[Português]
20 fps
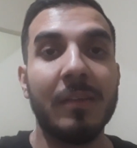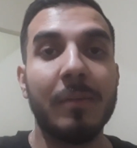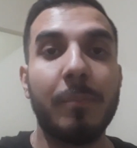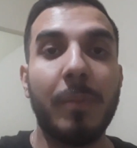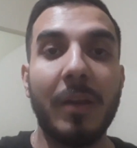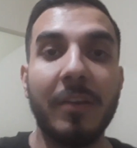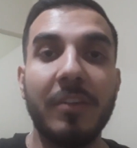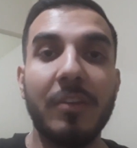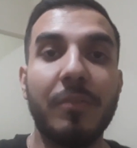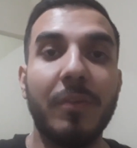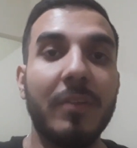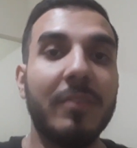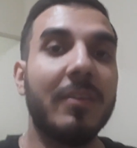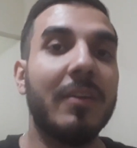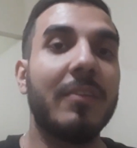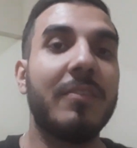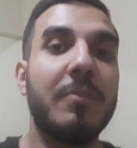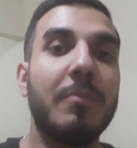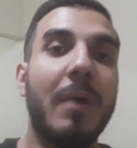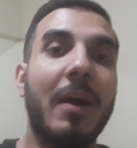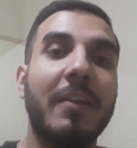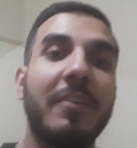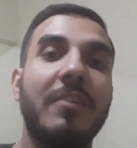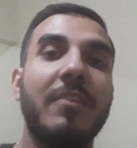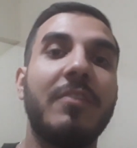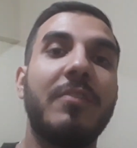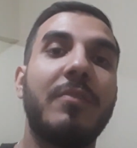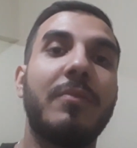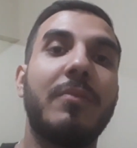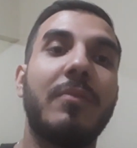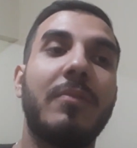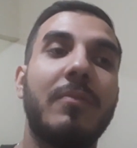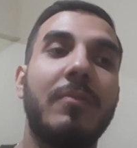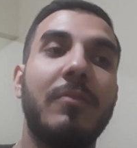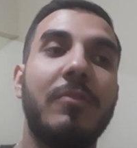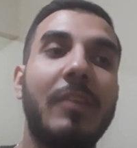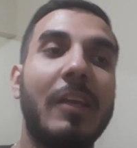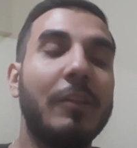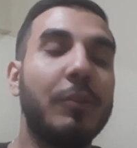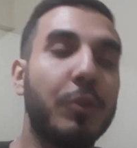pra gente fazer as imagens
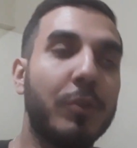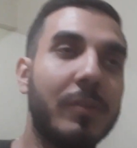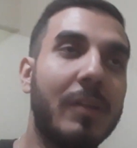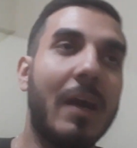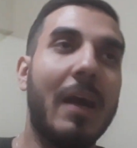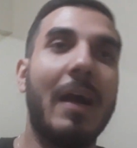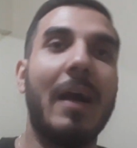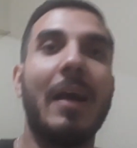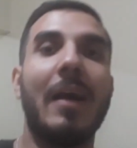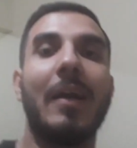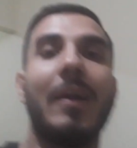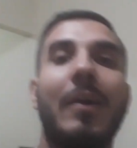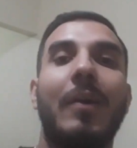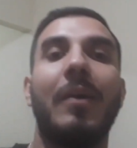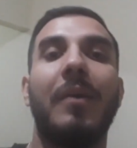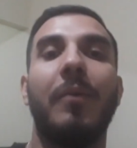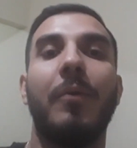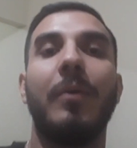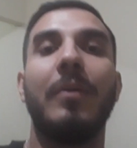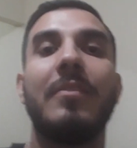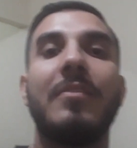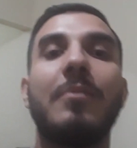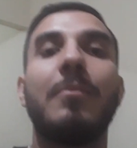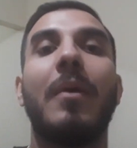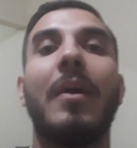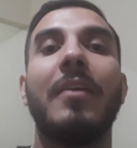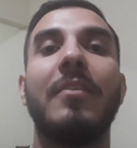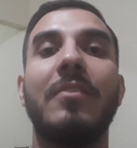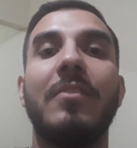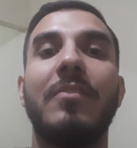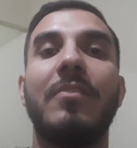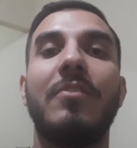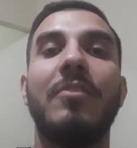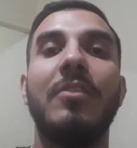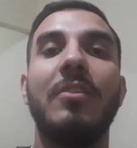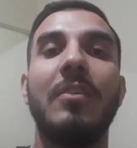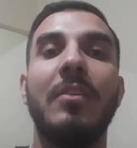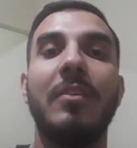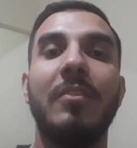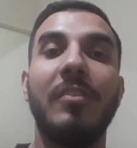dentro d'água ou as imagens
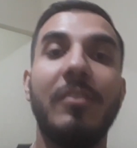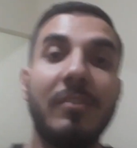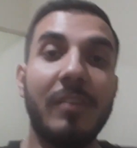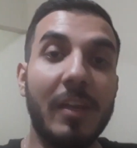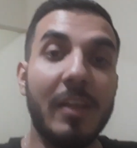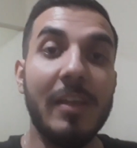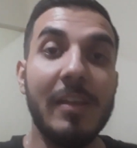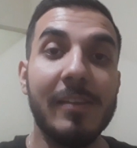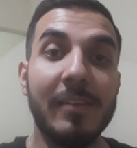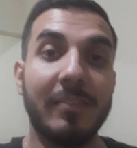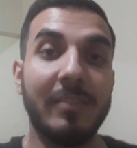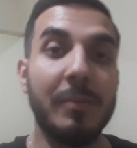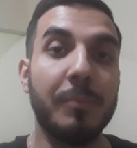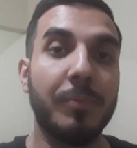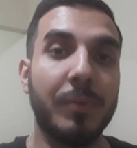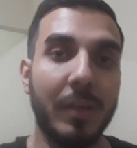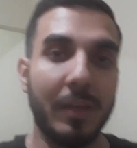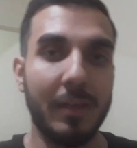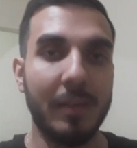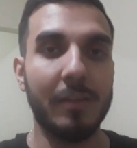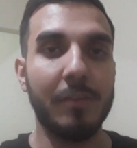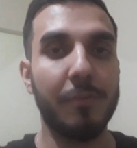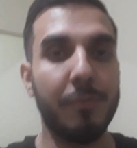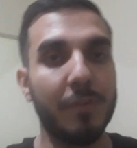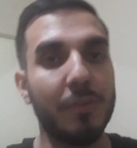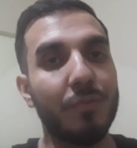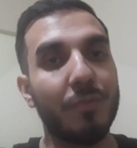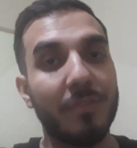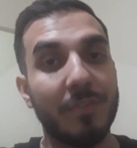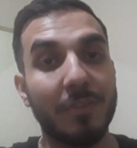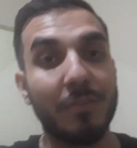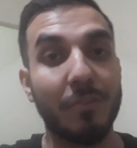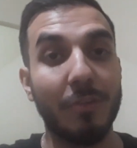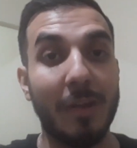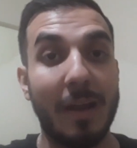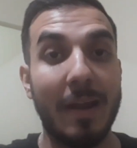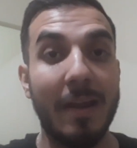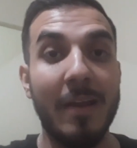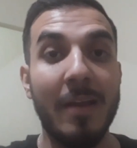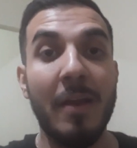de, de trilha, assim, porque é difícil fazer com o
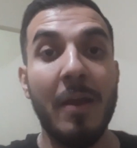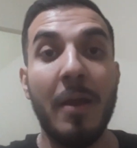celular.